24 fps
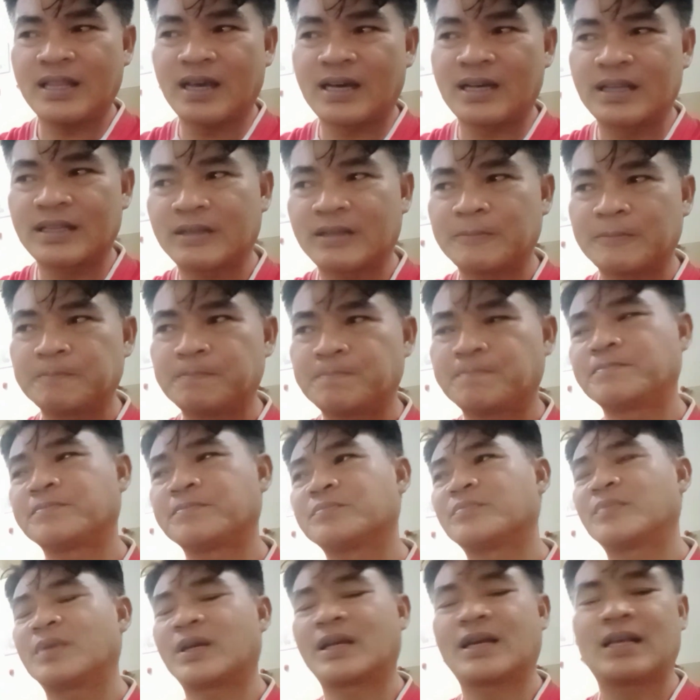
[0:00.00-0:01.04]
at
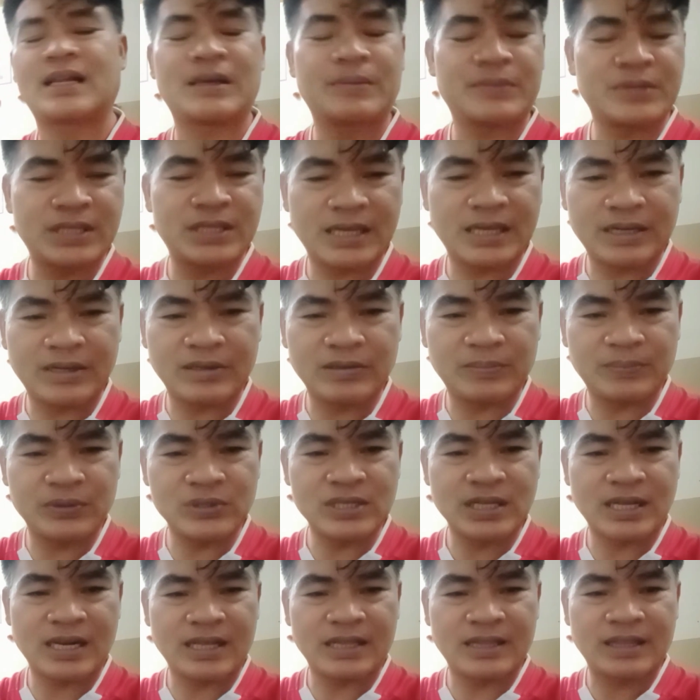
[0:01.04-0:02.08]
mega love shoutout po
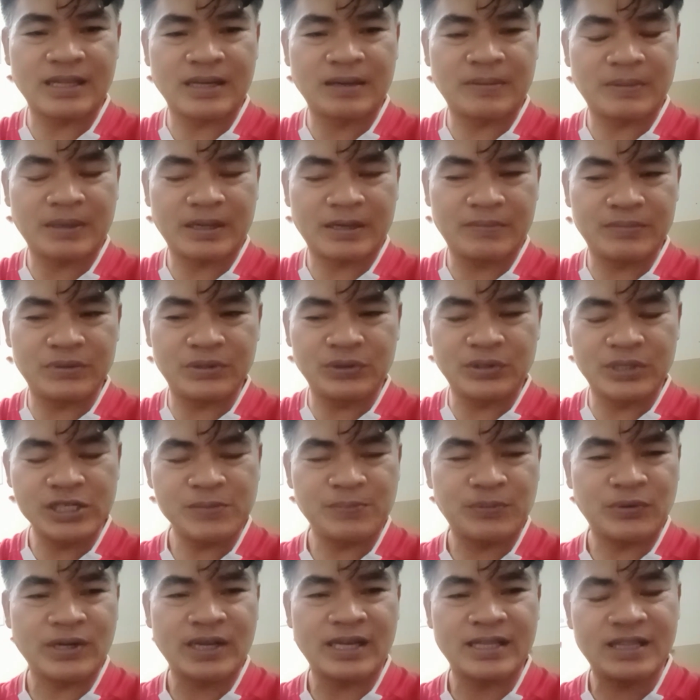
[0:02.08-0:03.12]
sa lahat ng mga viewers
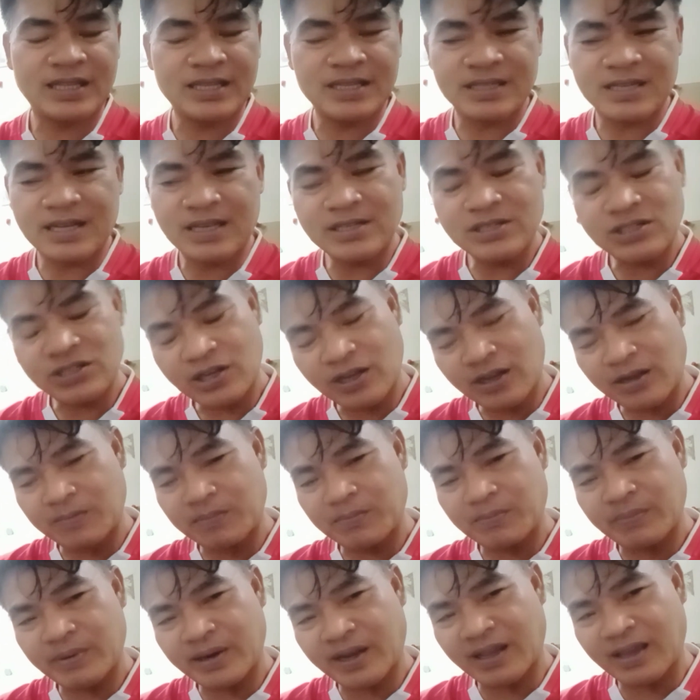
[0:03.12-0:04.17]
po natin dyan,
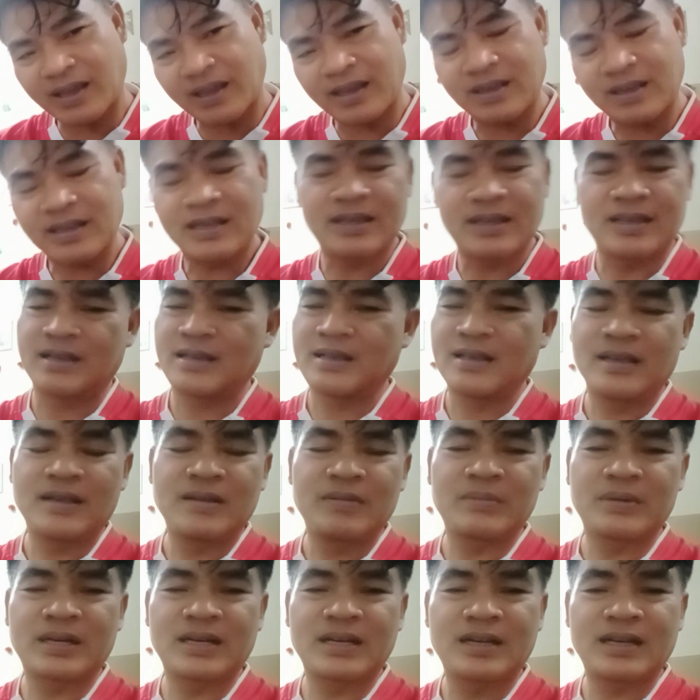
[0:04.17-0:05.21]
syempre
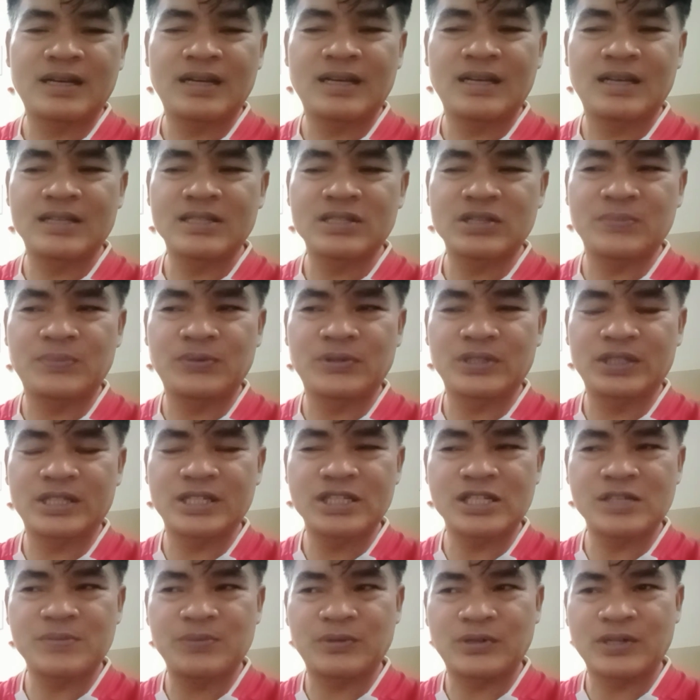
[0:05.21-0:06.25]
mga
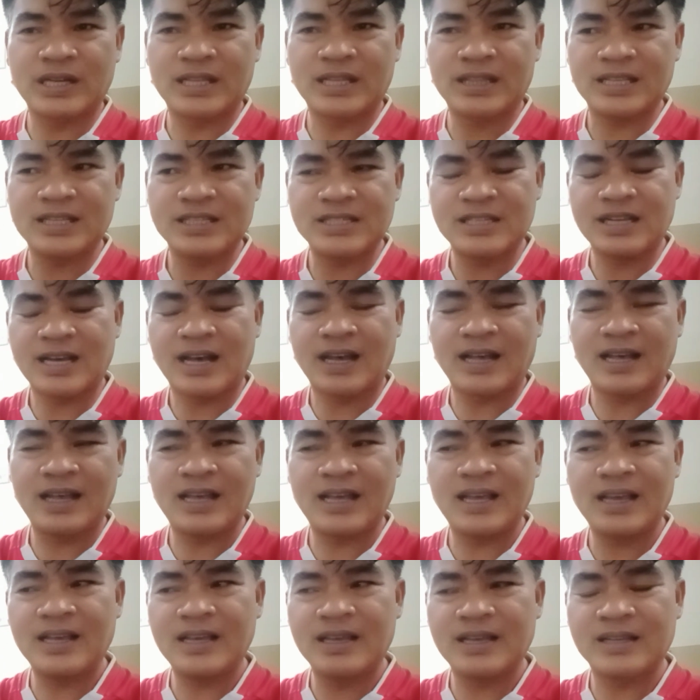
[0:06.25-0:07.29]
supporters po natin
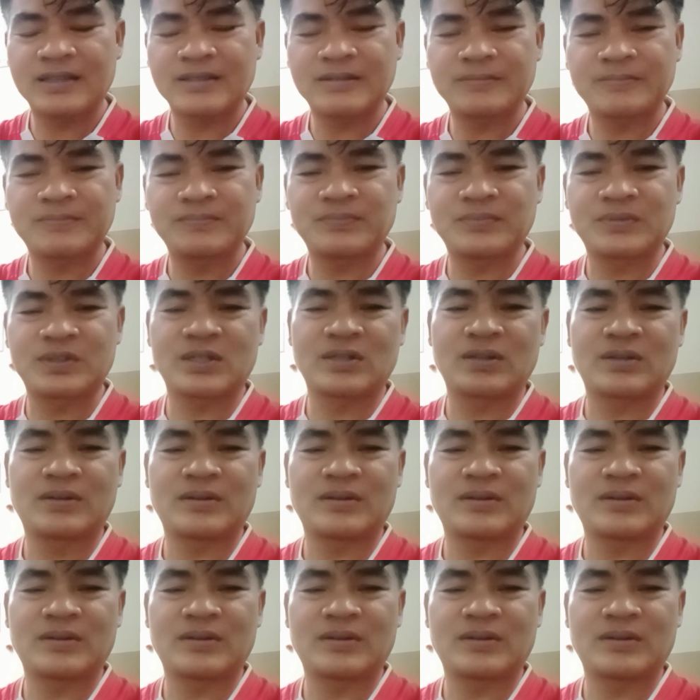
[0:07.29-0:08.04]
dyan. So,